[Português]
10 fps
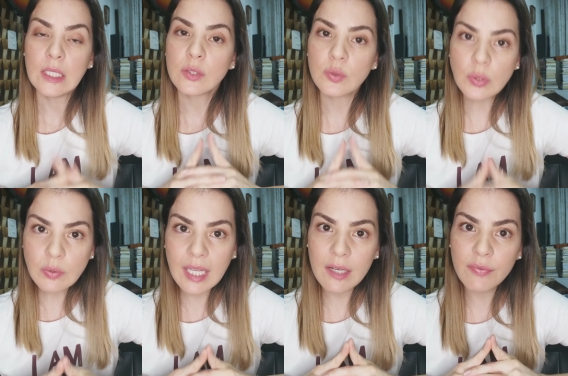Tudo
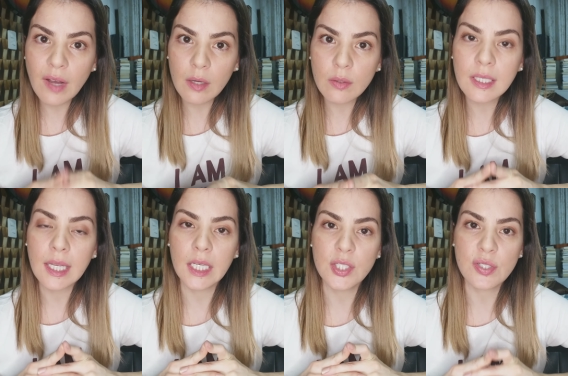que ele falou
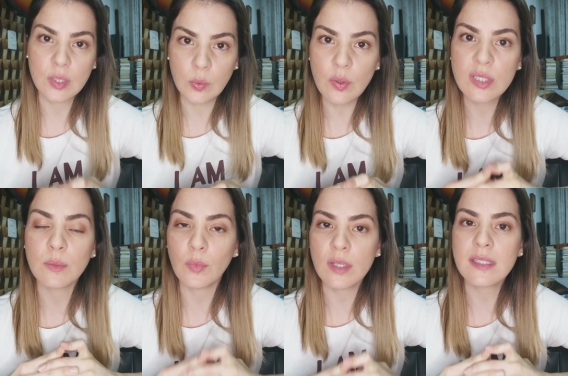naquele discurso
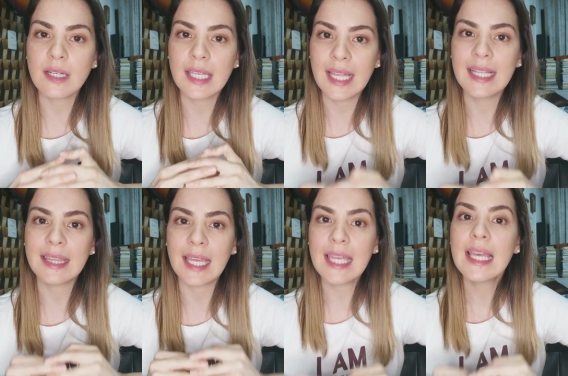mostra que ele
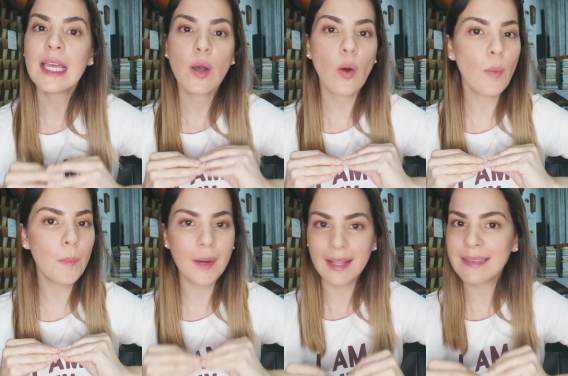tem
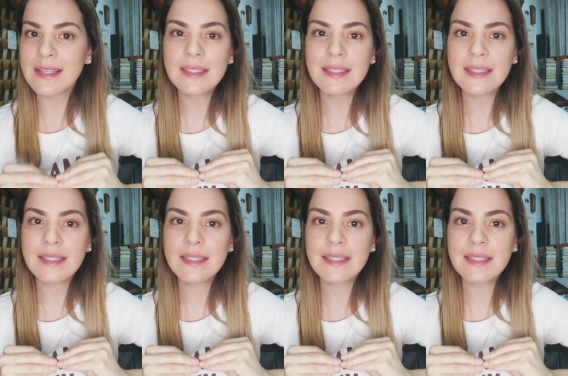completa